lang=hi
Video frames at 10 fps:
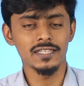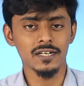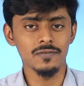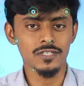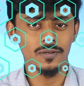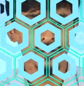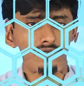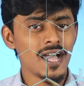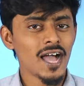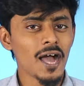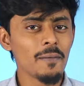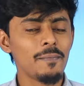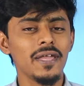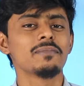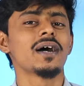तरफ से आप
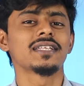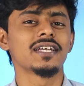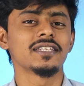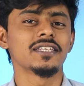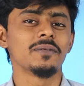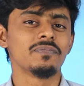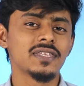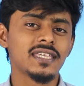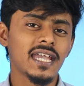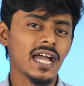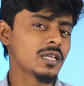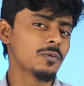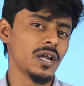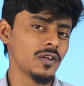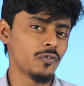मेन बात करते हैं क्या ये
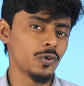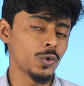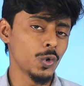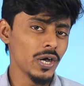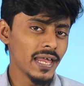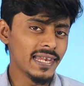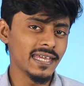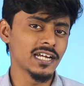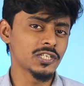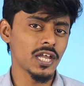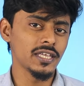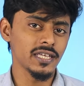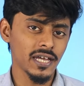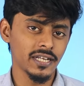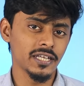मोबाइल फ़ोन को लेना
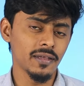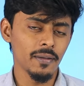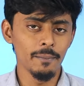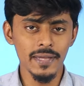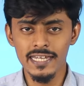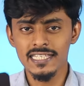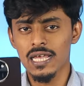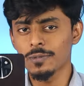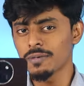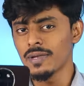चाहिए या नहीं मेरे हिसाब से